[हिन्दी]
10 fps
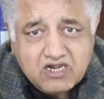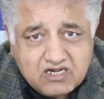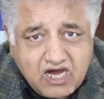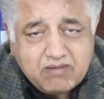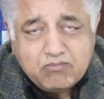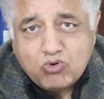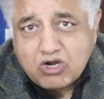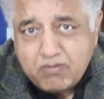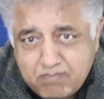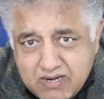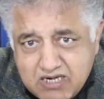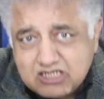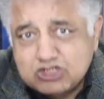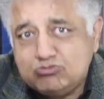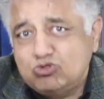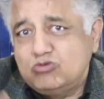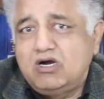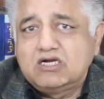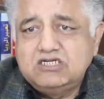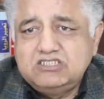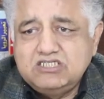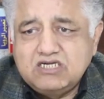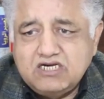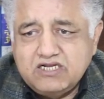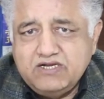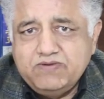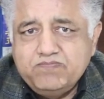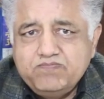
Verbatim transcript: नामुकम्मल नशमनुमा का शिकार है